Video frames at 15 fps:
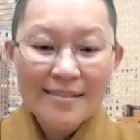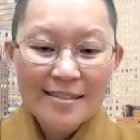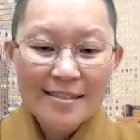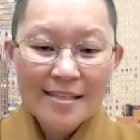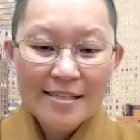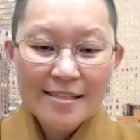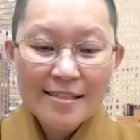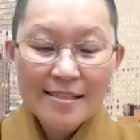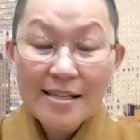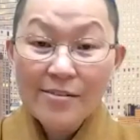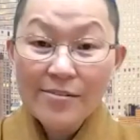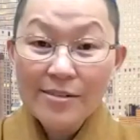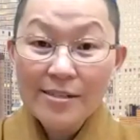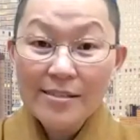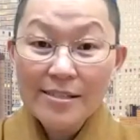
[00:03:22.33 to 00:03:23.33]
在
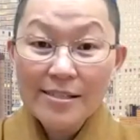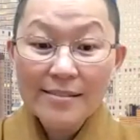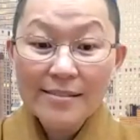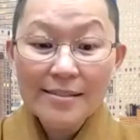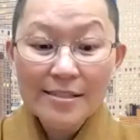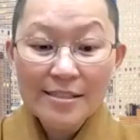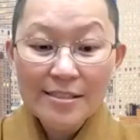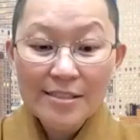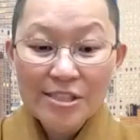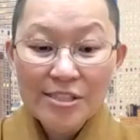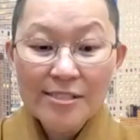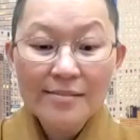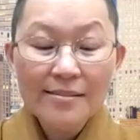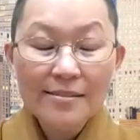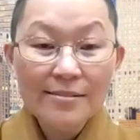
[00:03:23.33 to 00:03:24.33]
要认真的这个“
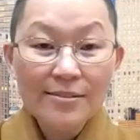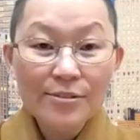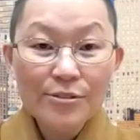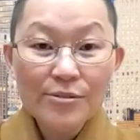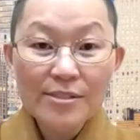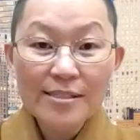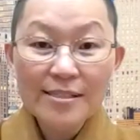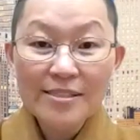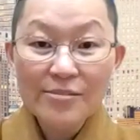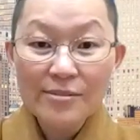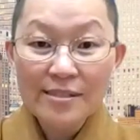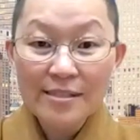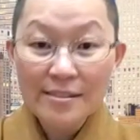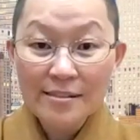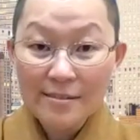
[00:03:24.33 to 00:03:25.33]
真”，就是一
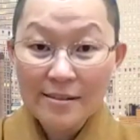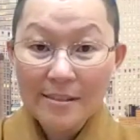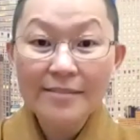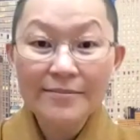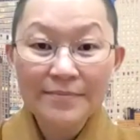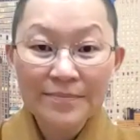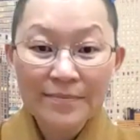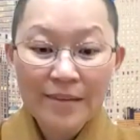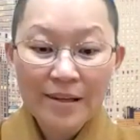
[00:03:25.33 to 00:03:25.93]
种责任，